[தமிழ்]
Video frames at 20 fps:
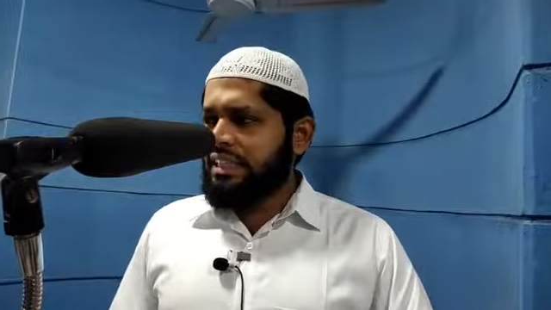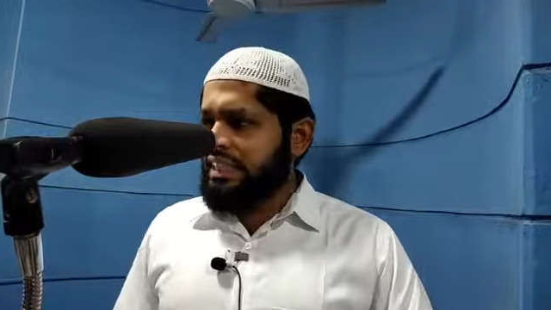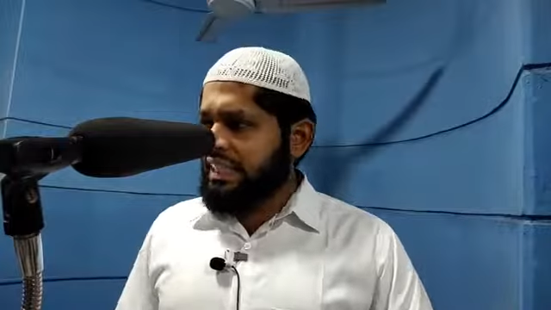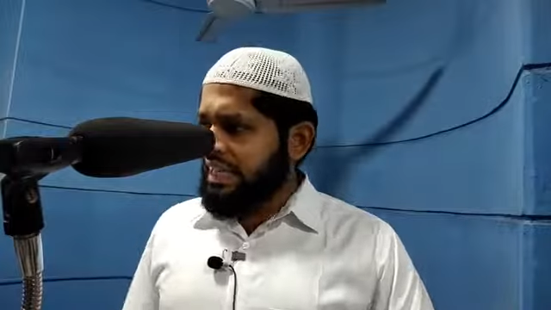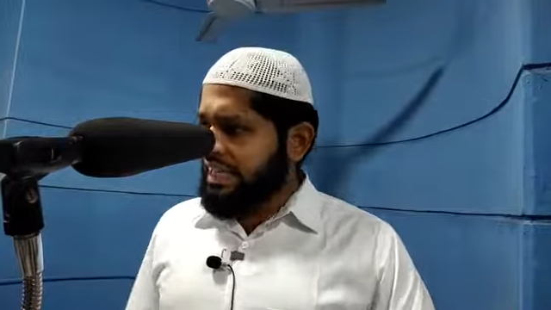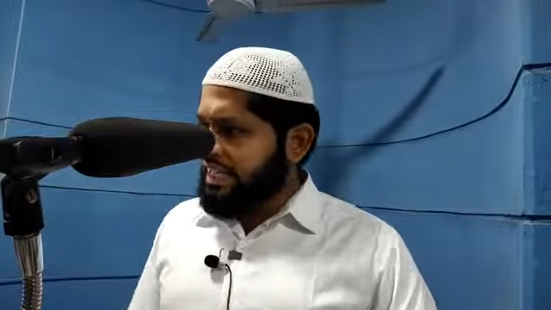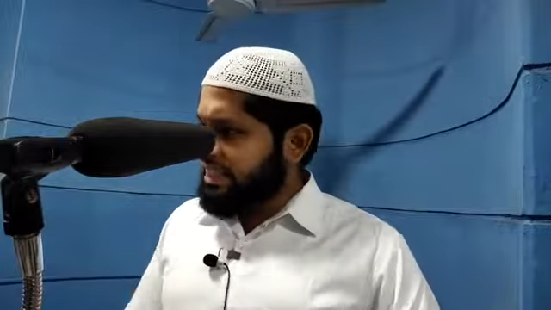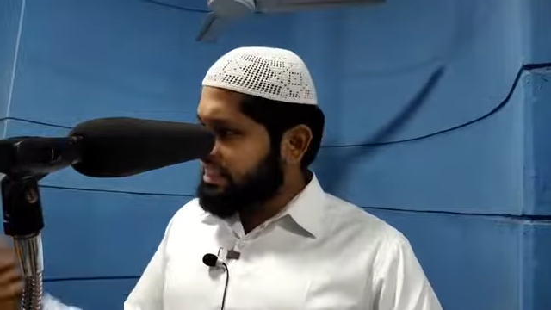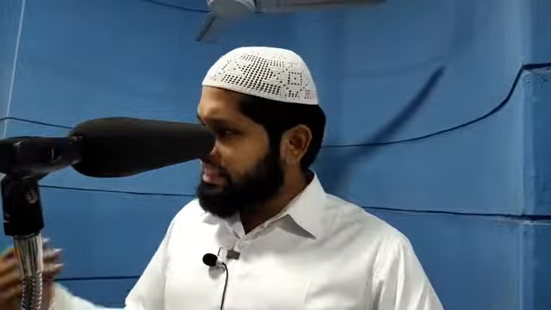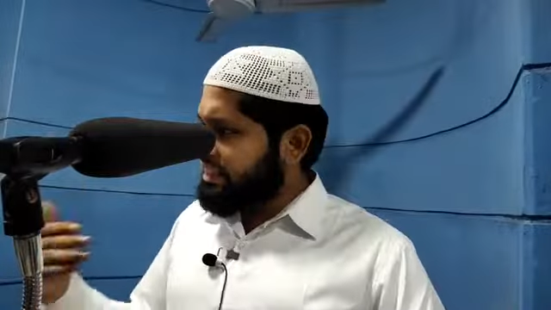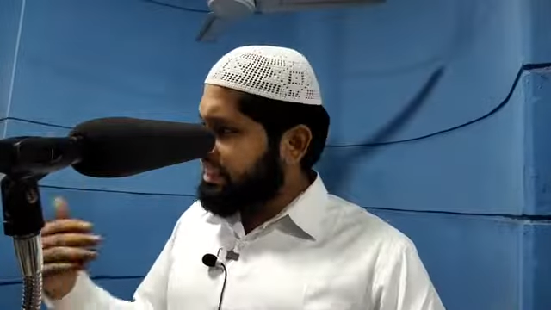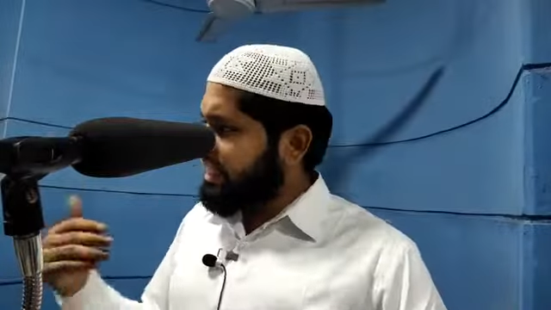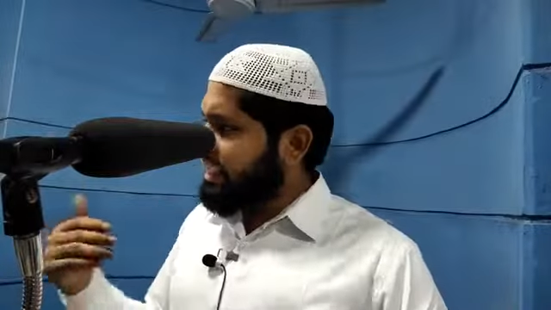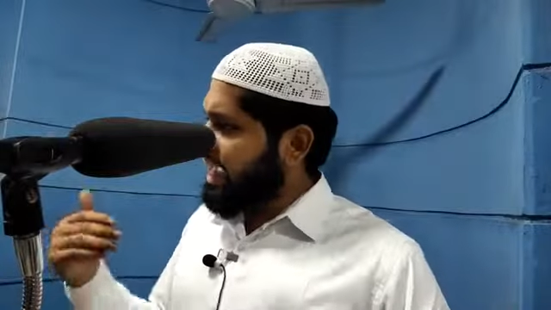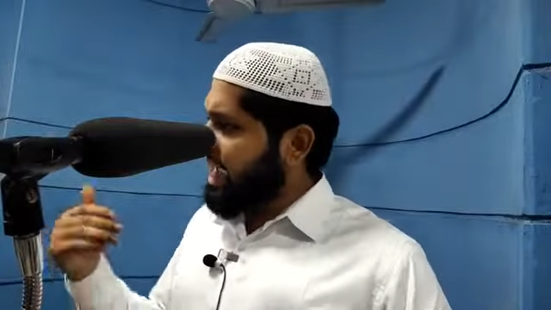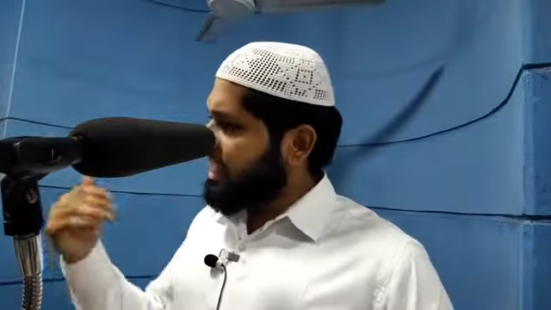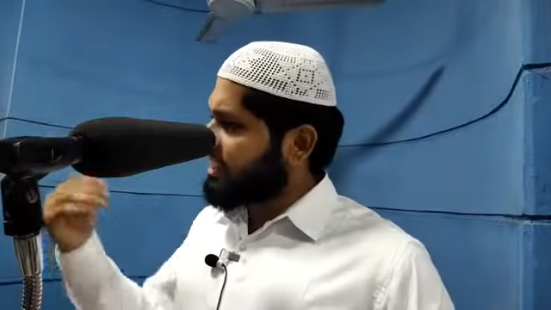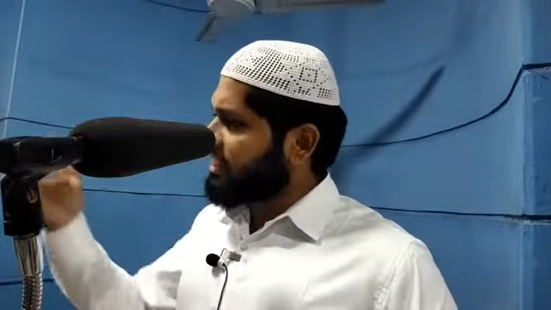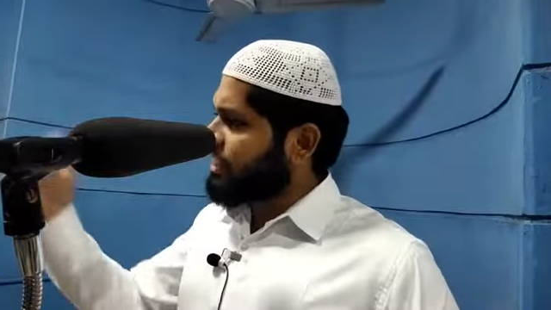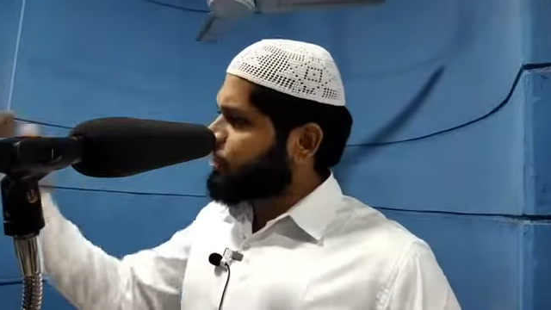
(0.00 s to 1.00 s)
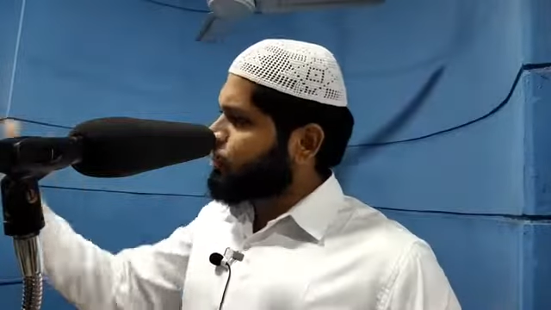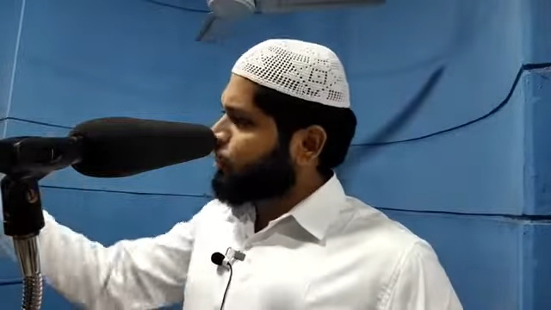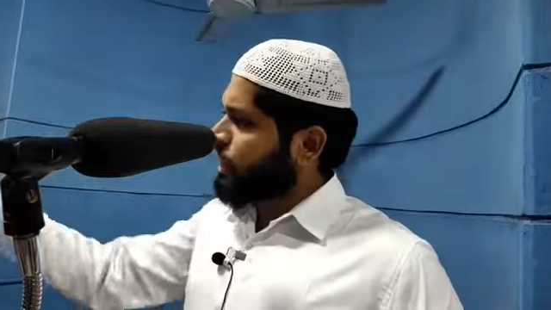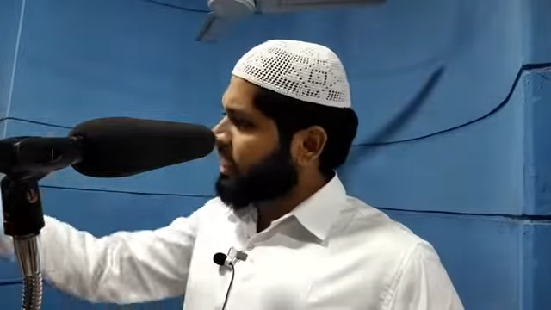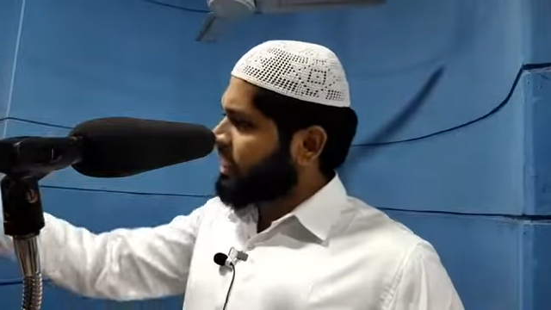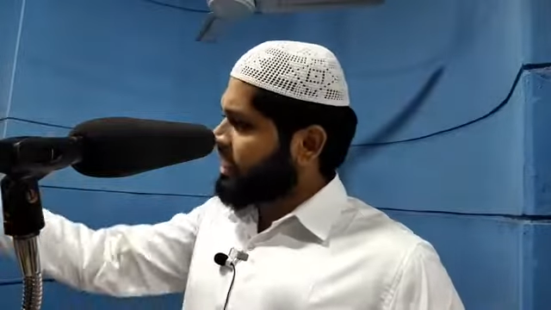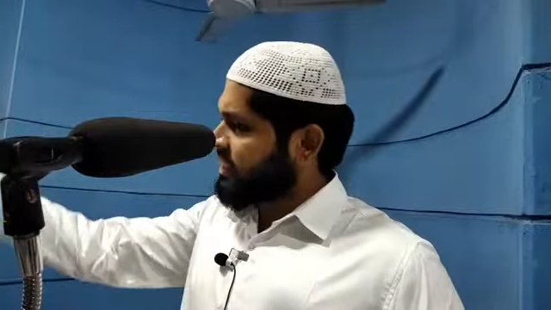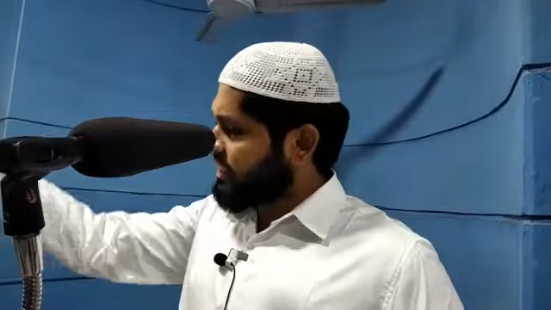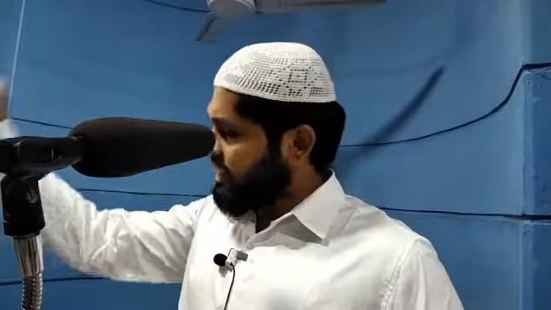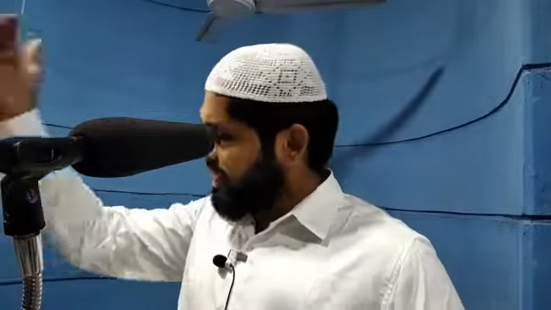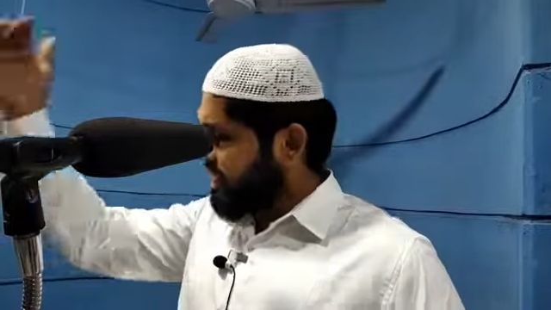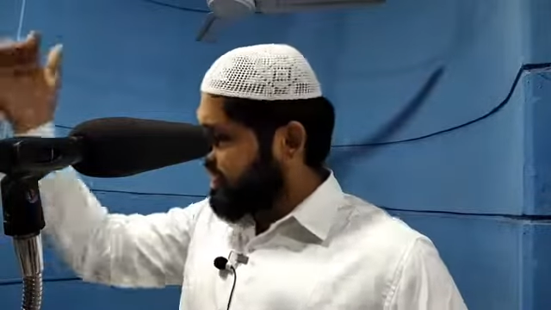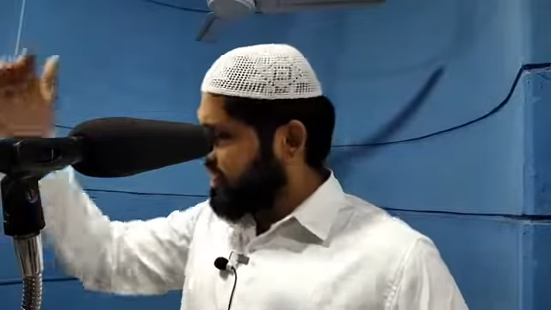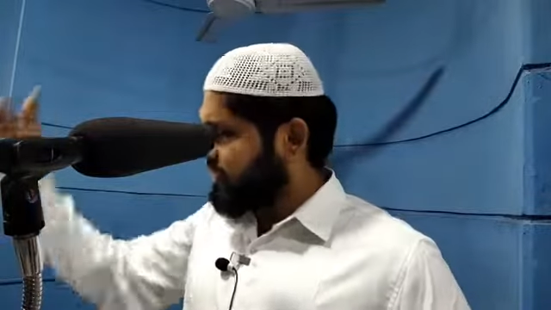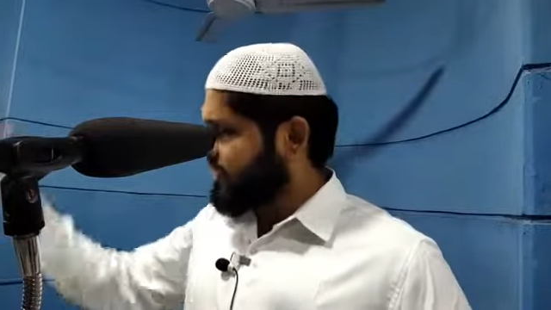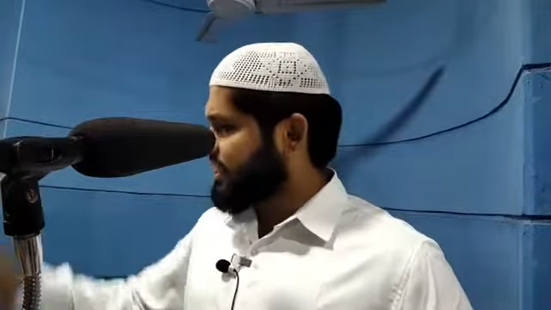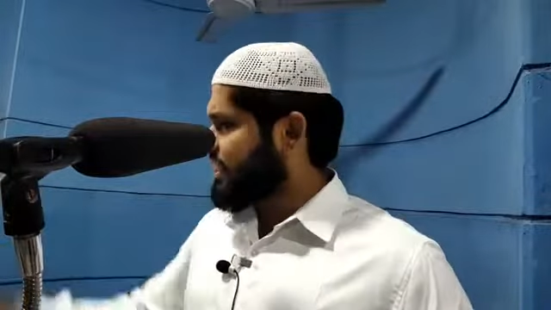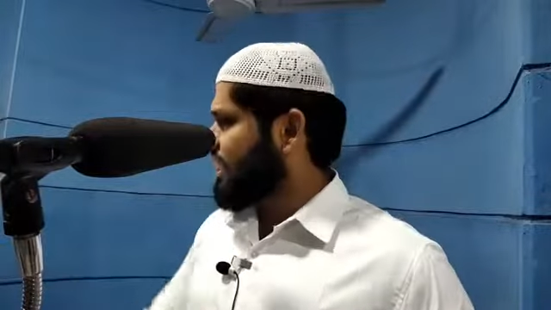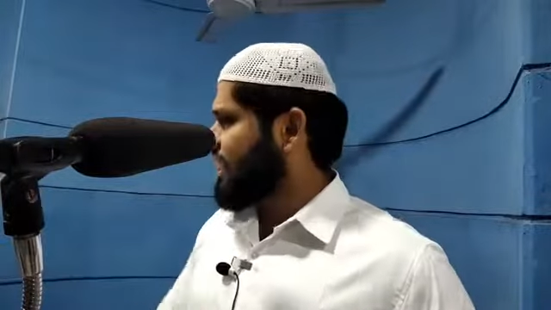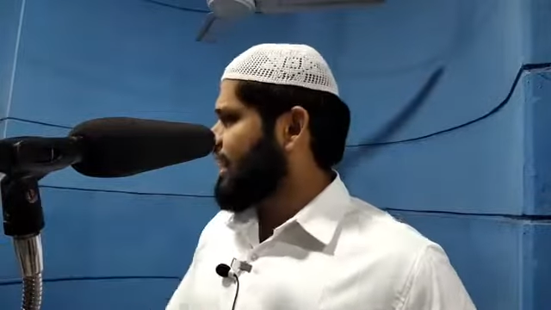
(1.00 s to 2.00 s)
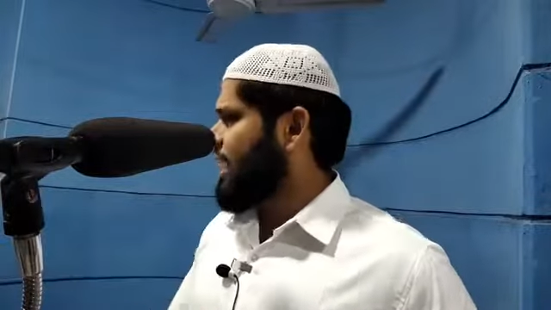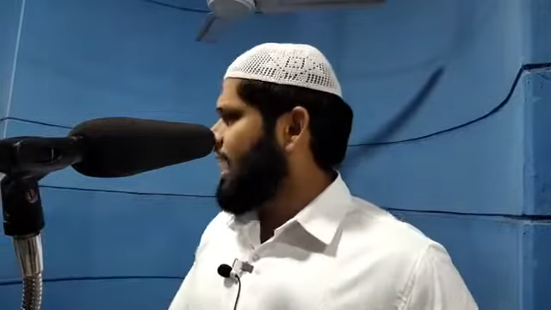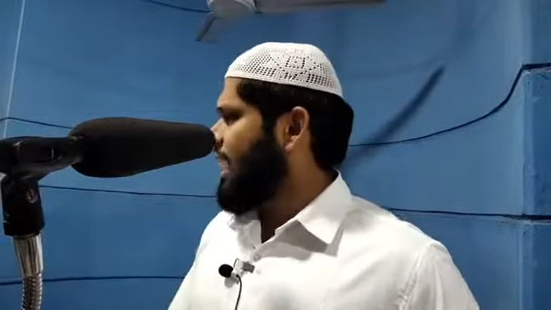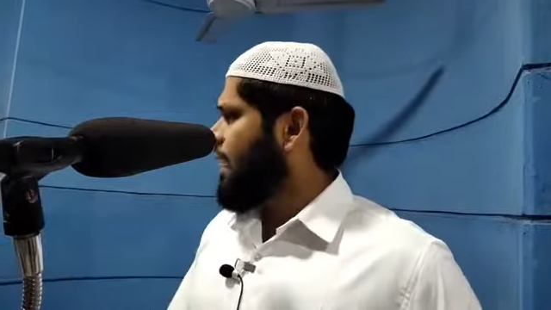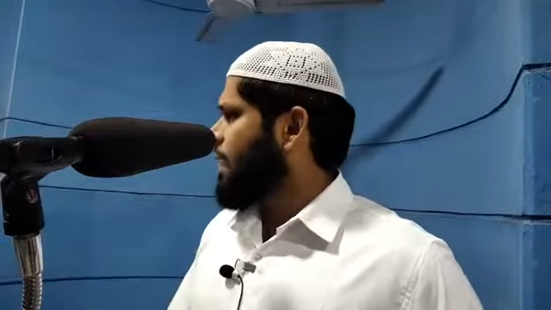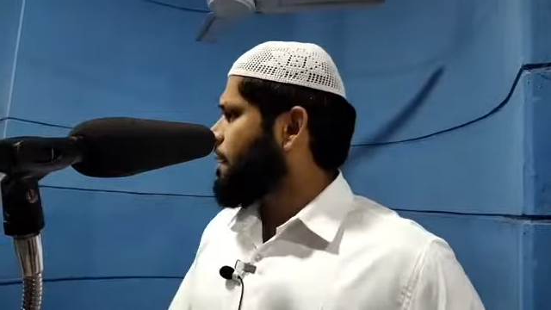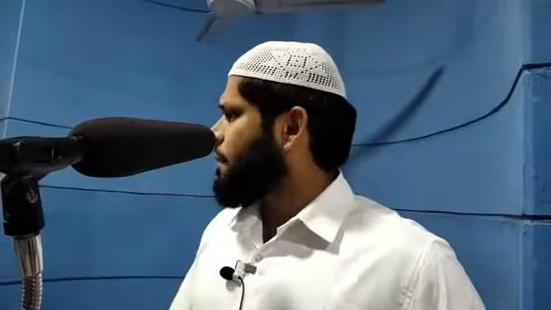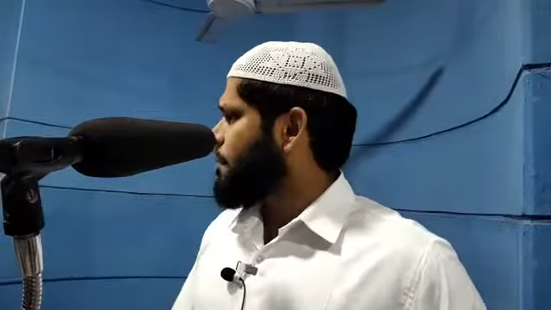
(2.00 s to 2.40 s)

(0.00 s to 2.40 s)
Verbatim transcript: எனக்கு தெரியாதது உனக்கு தெரிந்து விட்டதா